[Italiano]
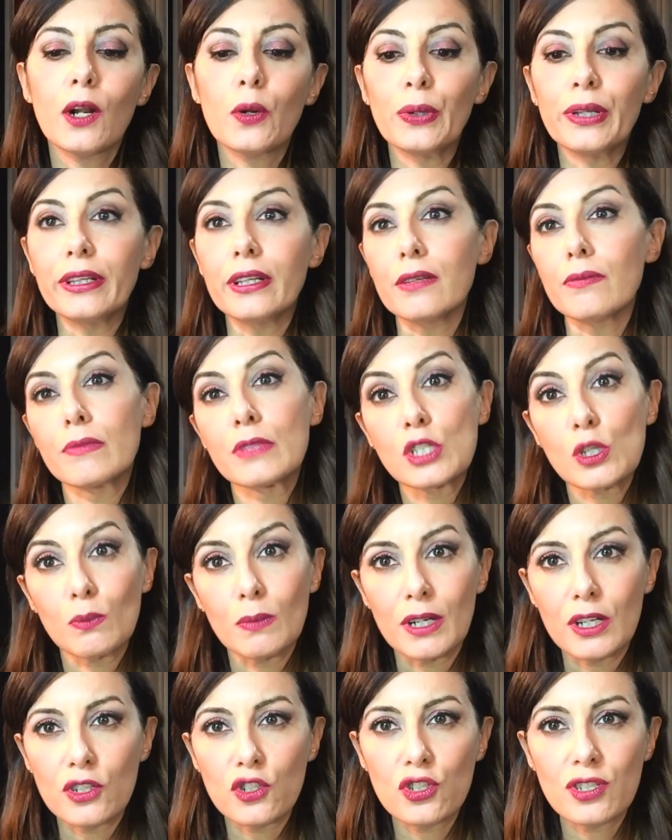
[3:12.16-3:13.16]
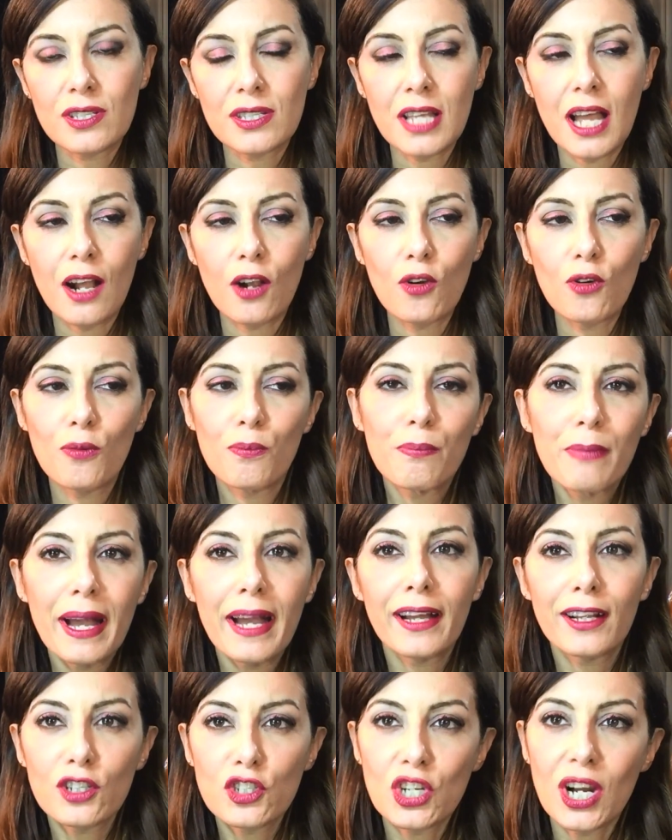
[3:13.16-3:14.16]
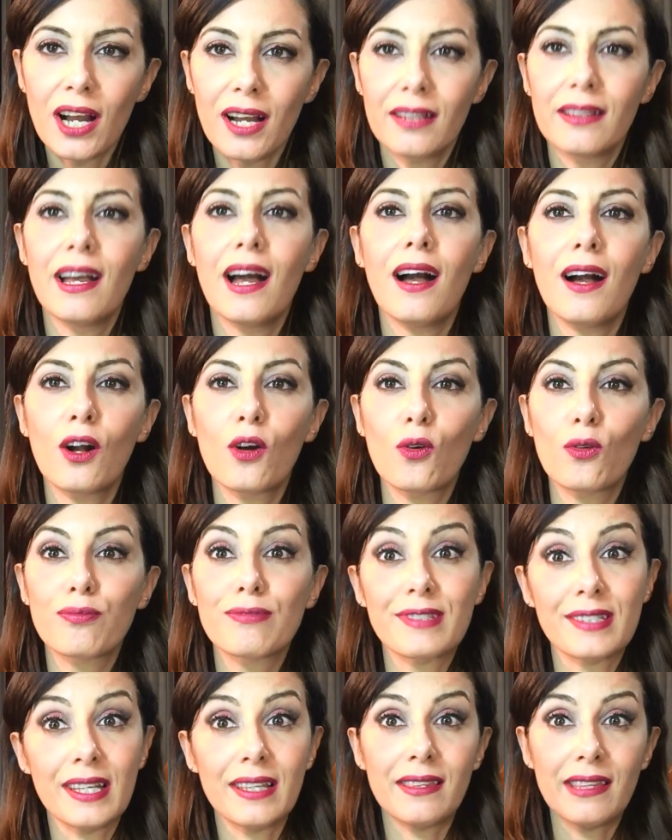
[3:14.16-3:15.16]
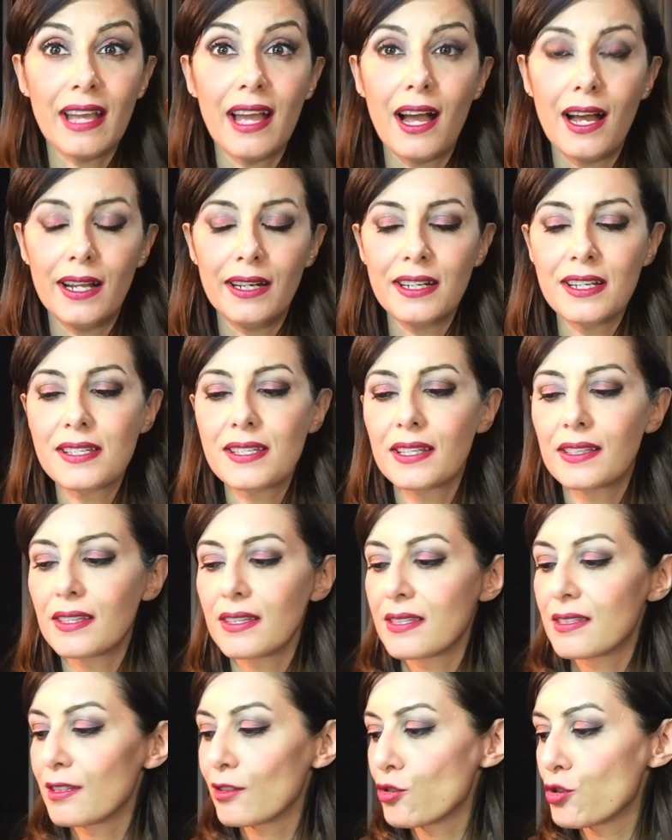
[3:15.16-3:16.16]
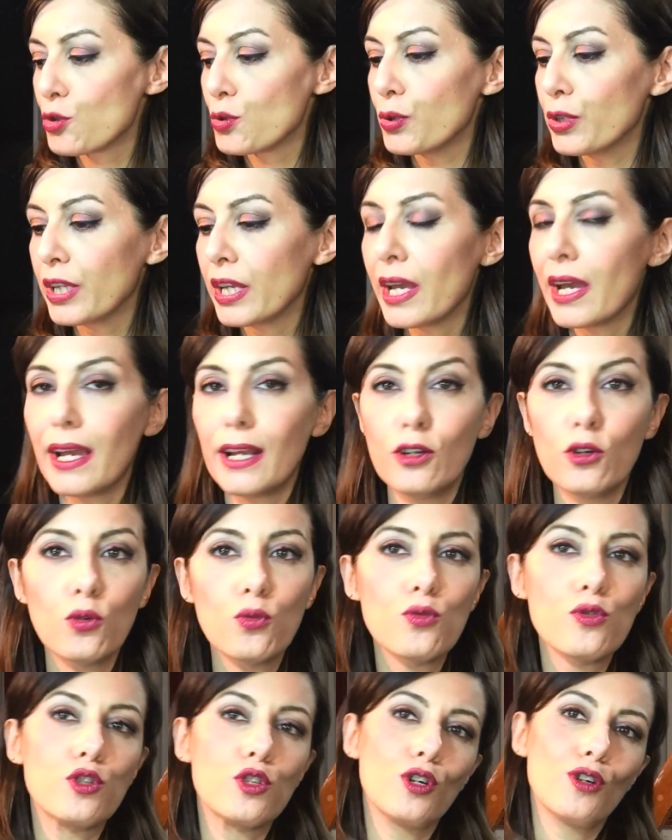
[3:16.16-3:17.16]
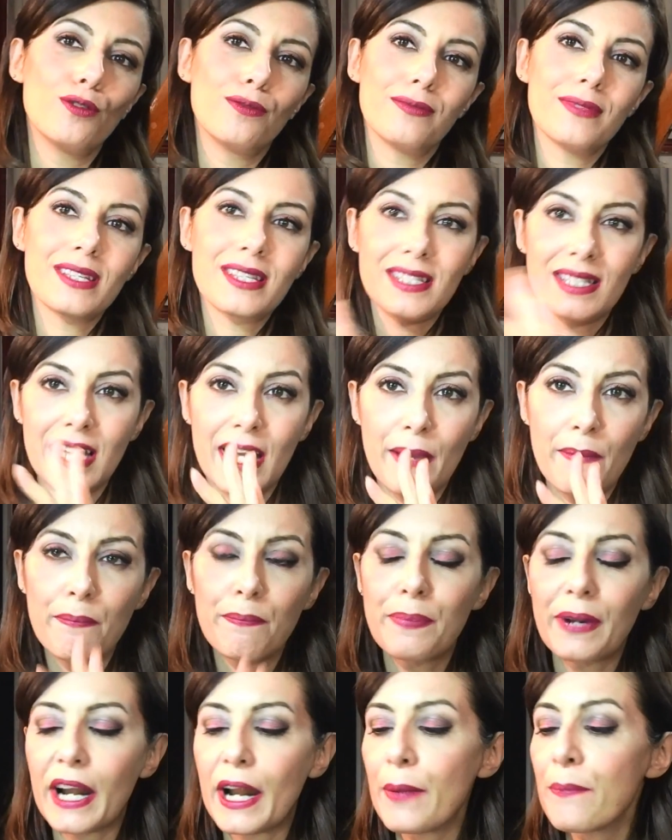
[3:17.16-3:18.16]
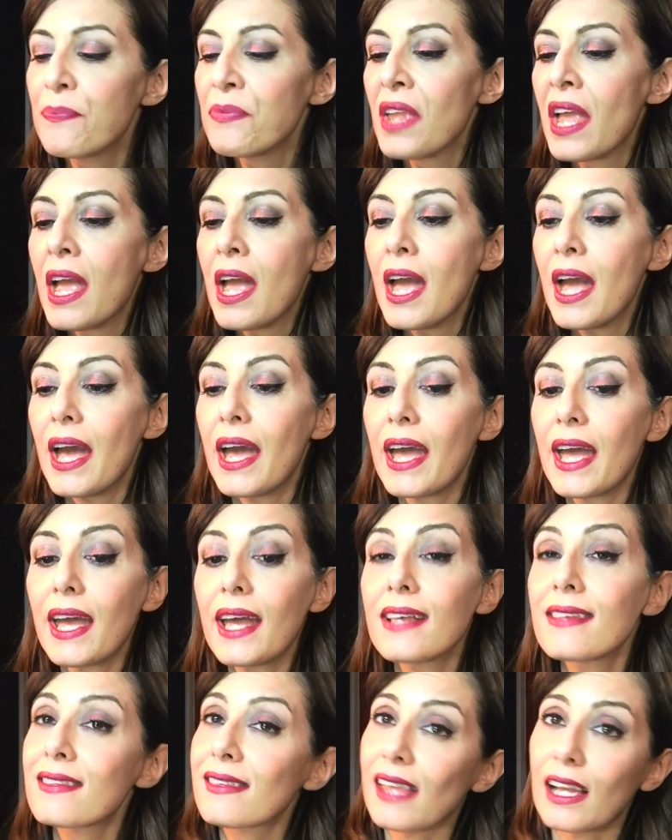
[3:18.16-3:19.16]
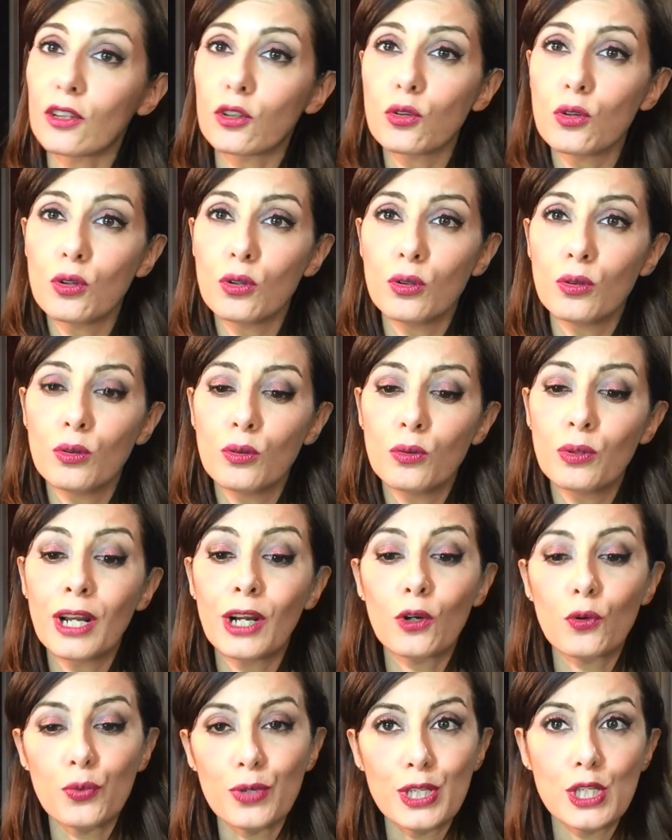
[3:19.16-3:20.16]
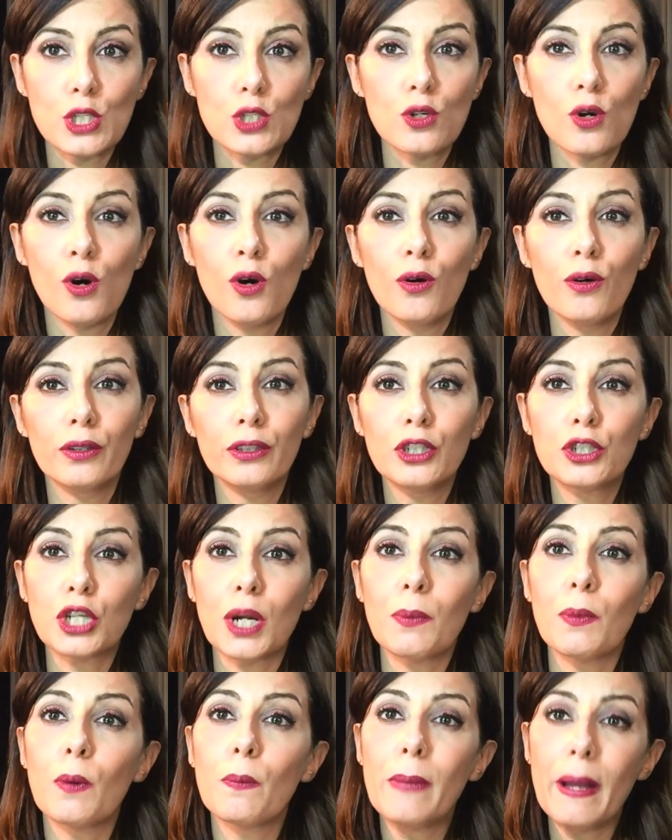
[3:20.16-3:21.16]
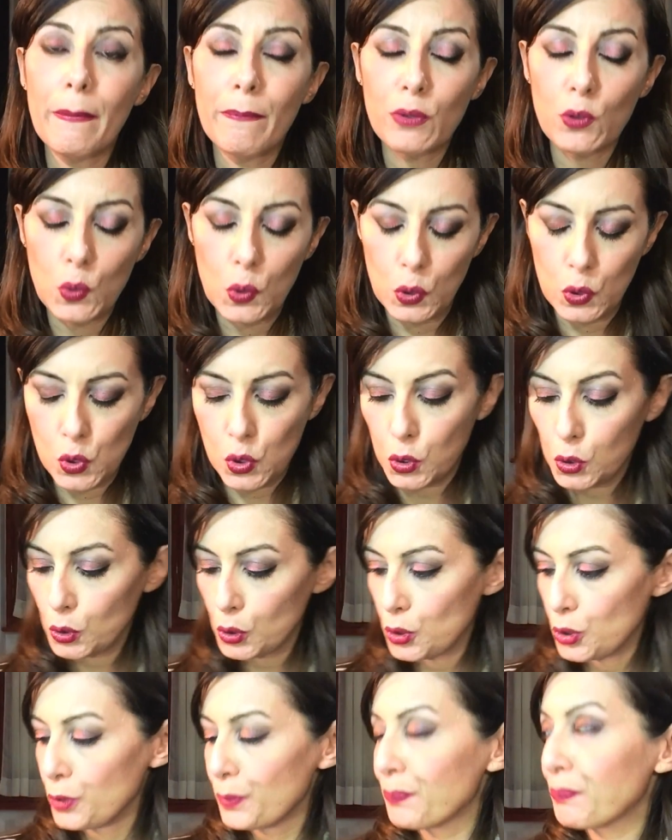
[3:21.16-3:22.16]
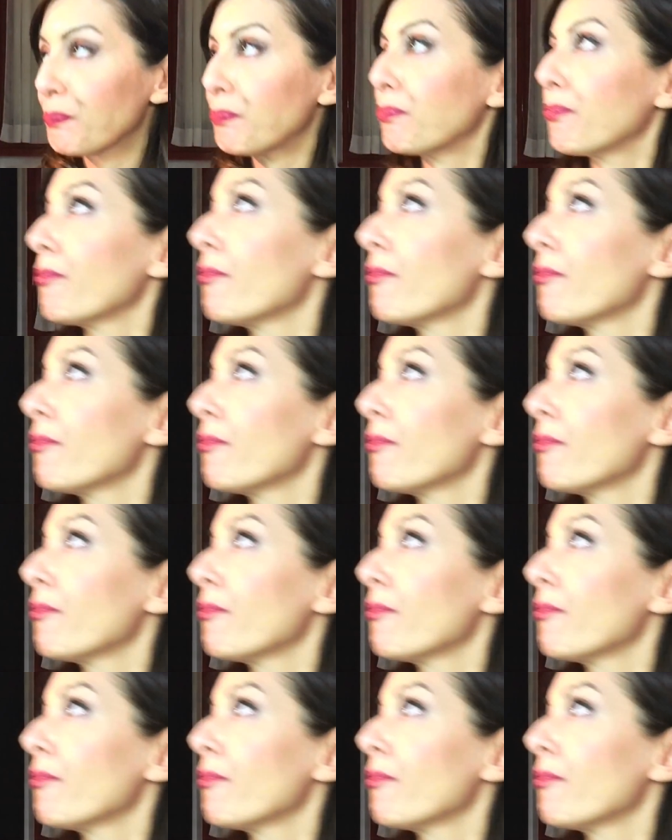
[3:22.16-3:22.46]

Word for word: quindi insomma sta con me già da sette anni, sette stagioni e lo uso sempre. È stato un acquisto, diciamo, ben più costoso.